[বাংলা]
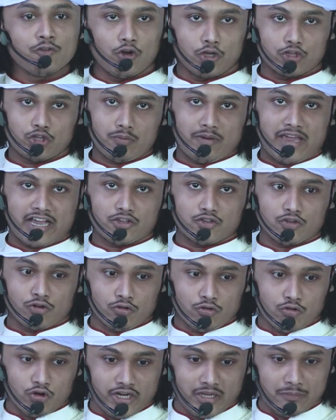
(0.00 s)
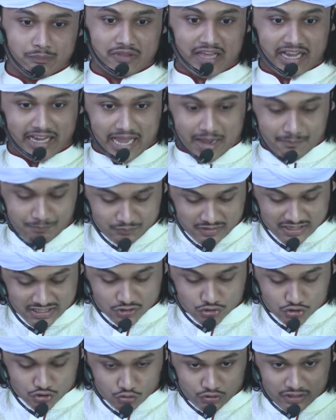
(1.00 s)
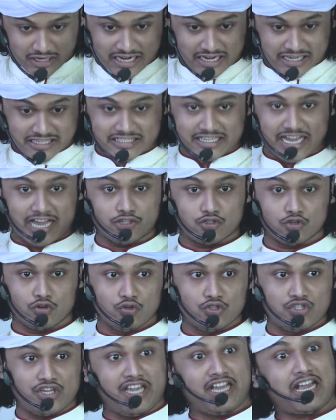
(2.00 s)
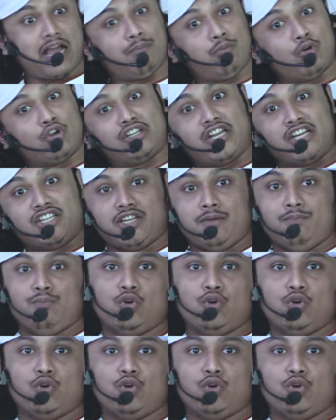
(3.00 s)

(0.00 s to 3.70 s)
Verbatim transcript: অথবা একজন গরিব থাকে আপনার শরীরের সাইজ অনুযায়ী কাপড়টা সে